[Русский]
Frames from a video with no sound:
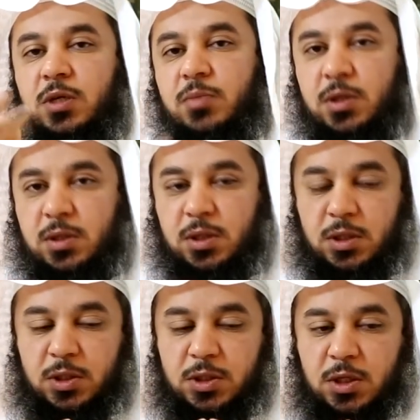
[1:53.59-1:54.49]

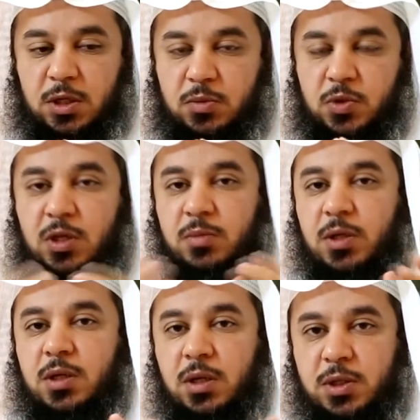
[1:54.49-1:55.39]
Сулейман, алейсалям,
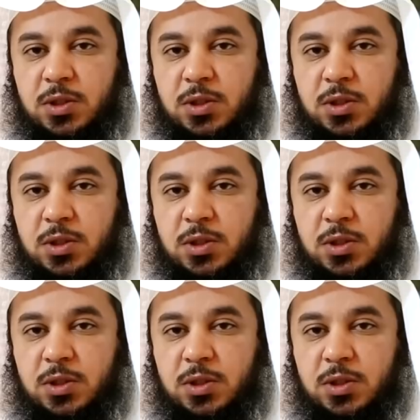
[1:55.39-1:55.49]
получил